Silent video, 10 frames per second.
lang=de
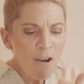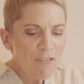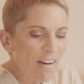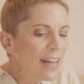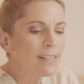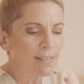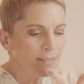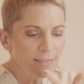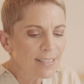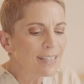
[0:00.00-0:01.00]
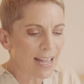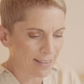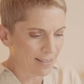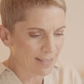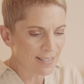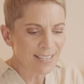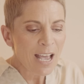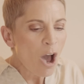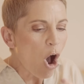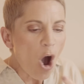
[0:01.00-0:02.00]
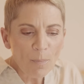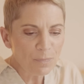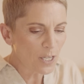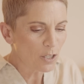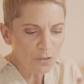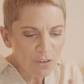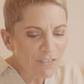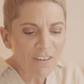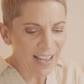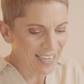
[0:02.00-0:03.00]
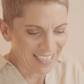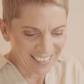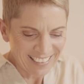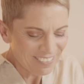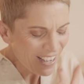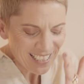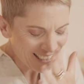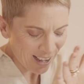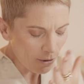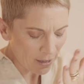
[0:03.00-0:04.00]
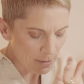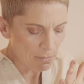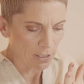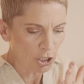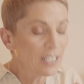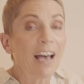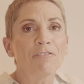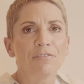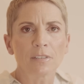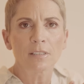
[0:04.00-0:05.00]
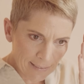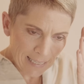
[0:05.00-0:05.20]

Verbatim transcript: faltenglättend optisch verfeinern, was auch immer, straffend.